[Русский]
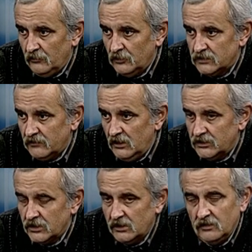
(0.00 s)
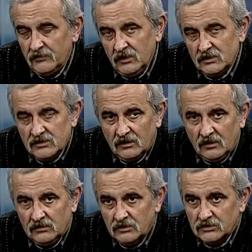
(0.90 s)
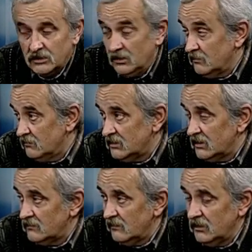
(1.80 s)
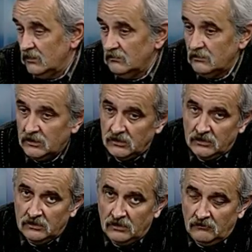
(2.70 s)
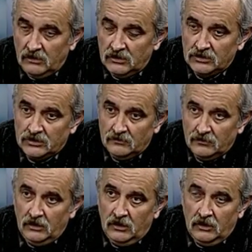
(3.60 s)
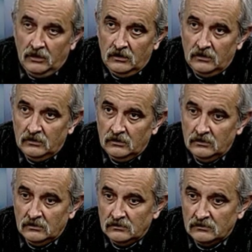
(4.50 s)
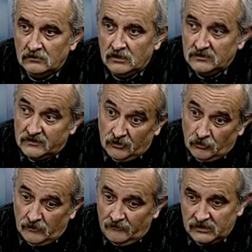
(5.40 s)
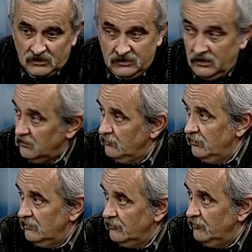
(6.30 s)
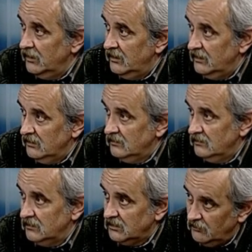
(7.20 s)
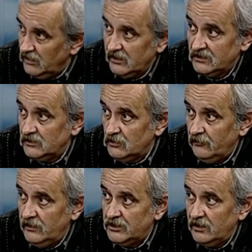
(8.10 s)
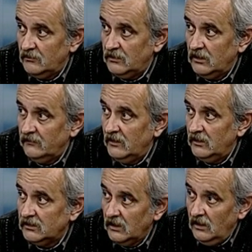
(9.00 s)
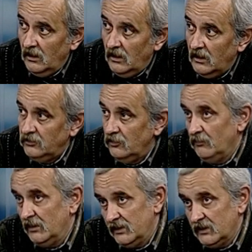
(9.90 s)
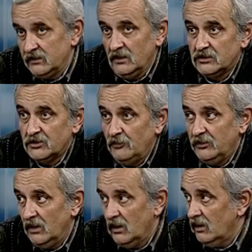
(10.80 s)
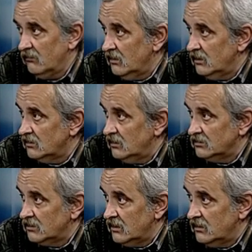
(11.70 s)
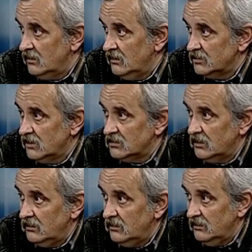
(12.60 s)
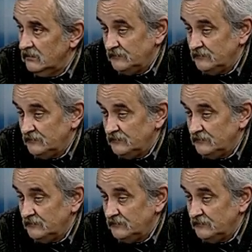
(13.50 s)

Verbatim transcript: почве личных неприязненных отношений со своим товарищем, Э, с которым в этот день были, это бы произошло вечером конфликт, а днем были на даче у Якова, э, жарили шашлыки.